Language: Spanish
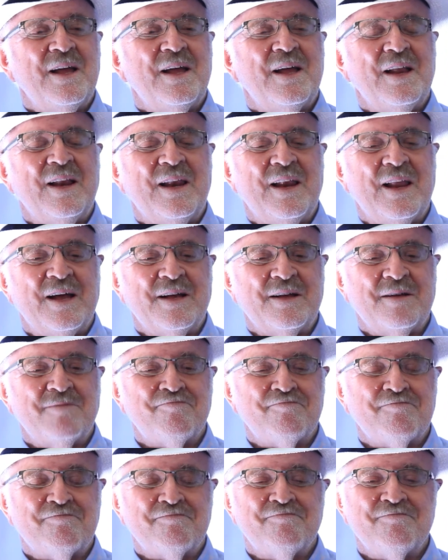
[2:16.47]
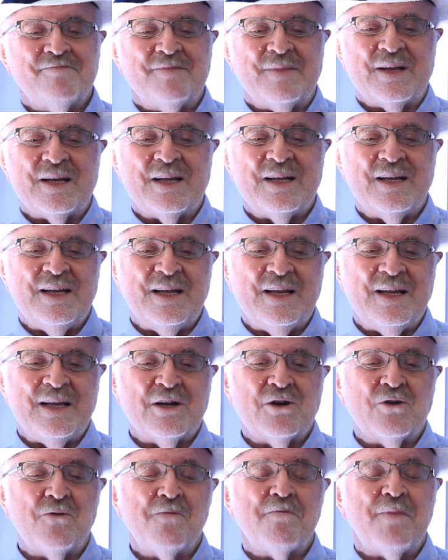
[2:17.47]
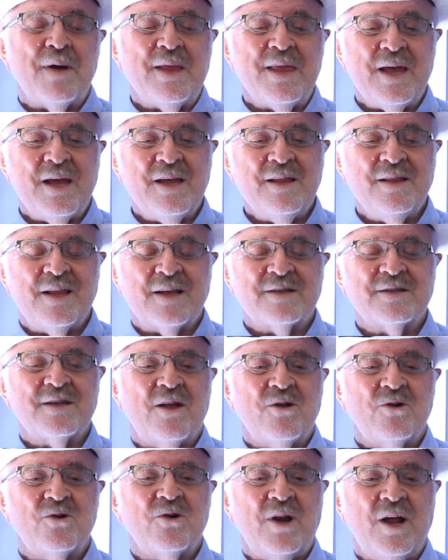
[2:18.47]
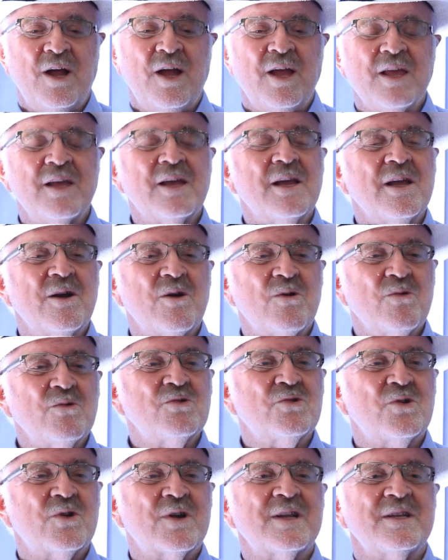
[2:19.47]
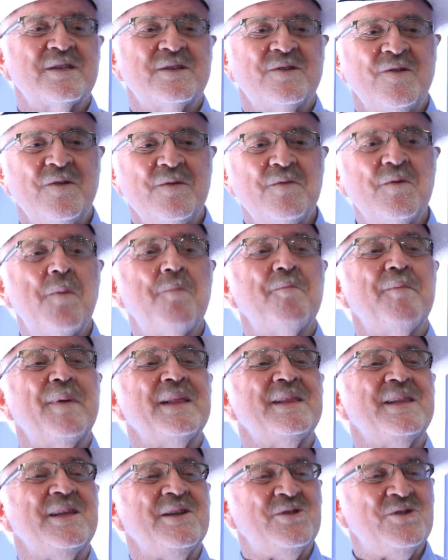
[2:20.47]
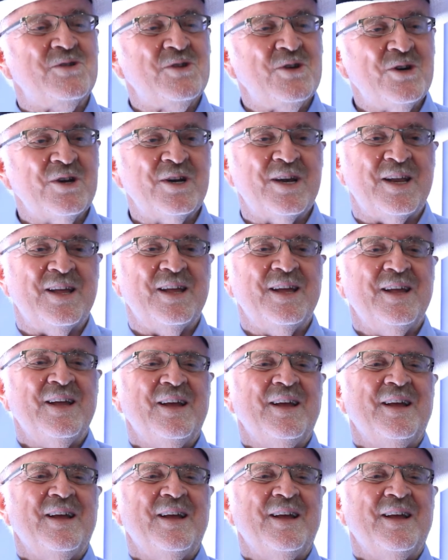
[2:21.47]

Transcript: las, eh, compañías indexadoras y que incluso recibimos peticiones